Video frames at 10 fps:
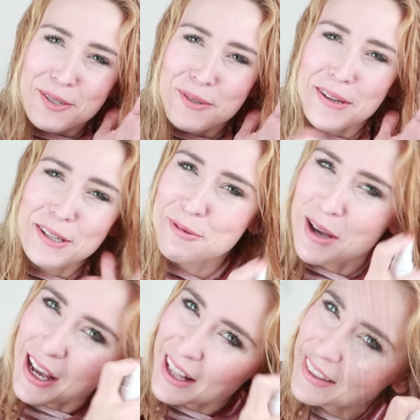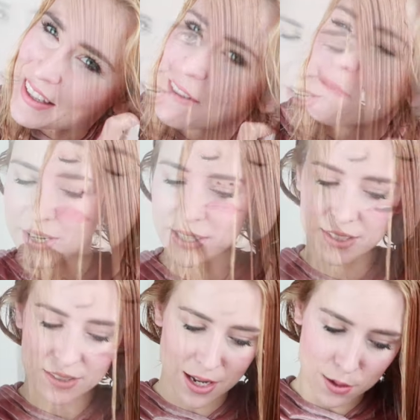suratıma geldi.
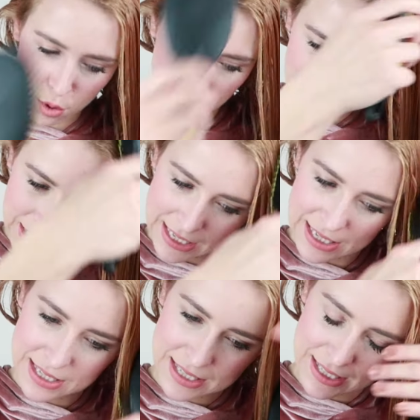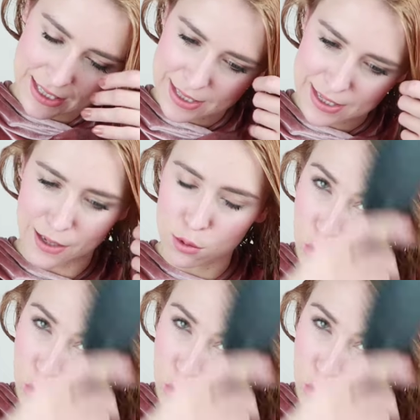Yıkadıktan sonraki hissi size